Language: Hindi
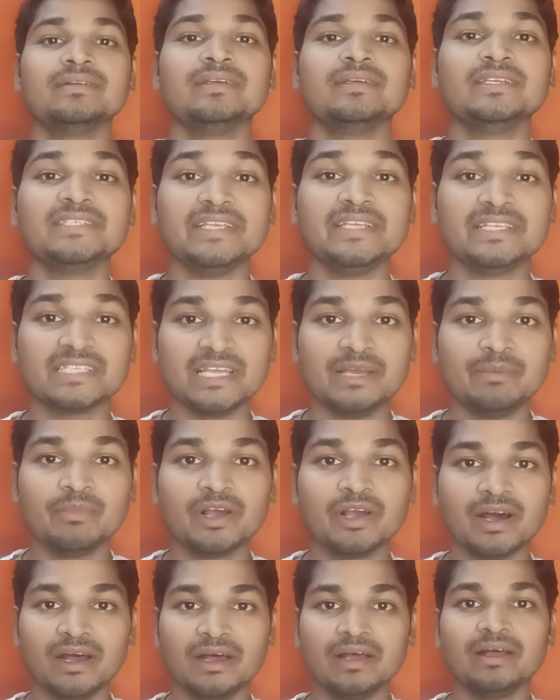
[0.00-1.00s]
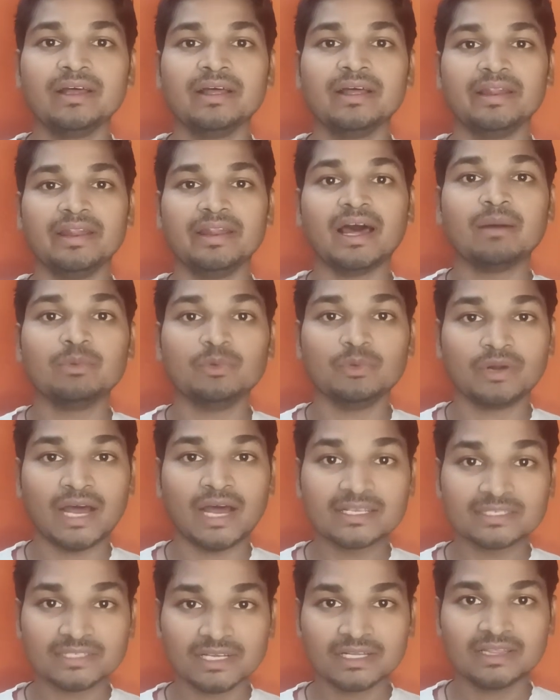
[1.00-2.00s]
इस स्कीम का लाभ
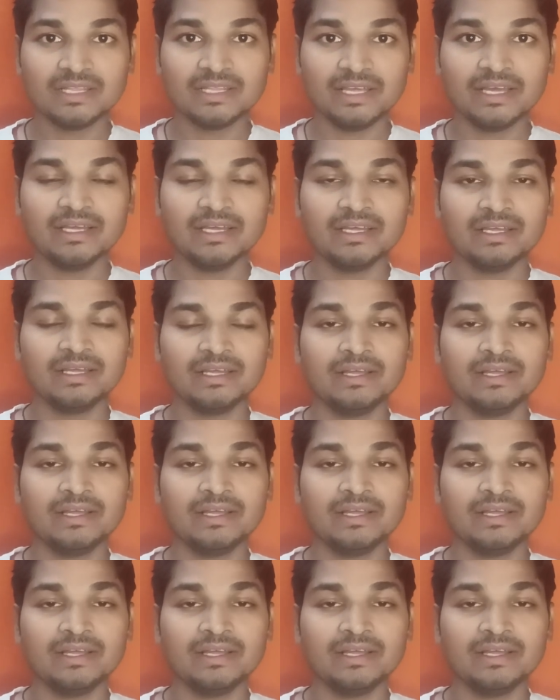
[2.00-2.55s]
उठा सकती है